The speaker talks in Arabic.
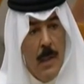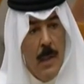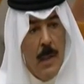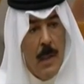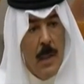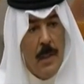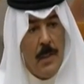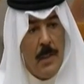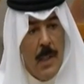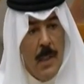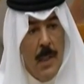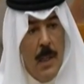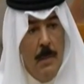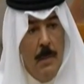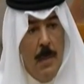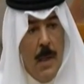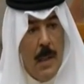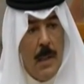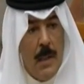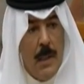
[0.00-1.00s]
غسيل
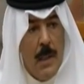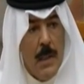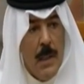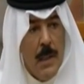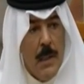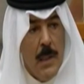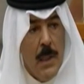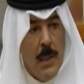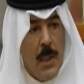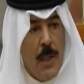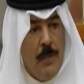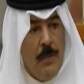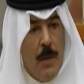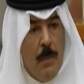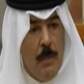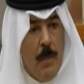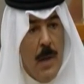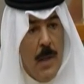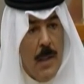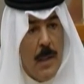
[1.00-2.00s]
المخ يجي في
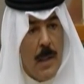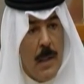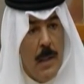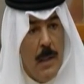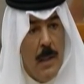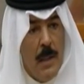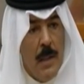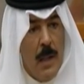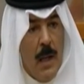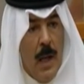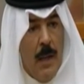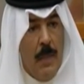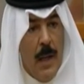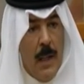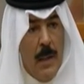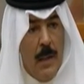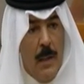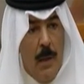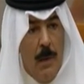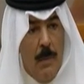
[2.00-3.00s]
بنك هذا
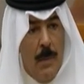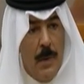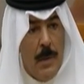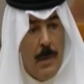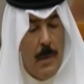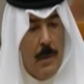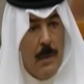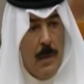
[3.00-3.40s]
الامر